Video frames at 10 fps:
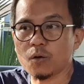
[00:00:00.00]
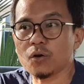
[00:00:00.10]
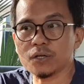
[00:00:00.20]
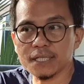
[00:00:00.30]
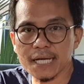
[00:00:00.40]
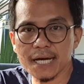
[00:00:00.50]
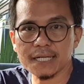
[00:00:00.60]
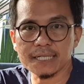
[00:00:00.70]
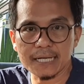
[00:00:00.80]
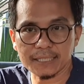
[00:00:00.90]

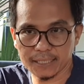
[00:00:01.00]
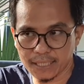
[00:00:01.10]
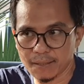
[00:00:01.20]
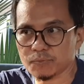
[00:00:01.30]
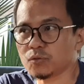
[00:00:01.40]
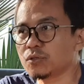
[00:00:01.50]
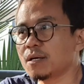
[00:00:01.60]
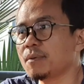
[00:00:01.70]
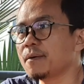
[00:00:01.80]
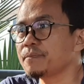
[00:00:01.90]
Honda dan KTM
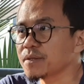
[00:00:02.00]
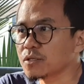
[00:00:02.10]
terutama.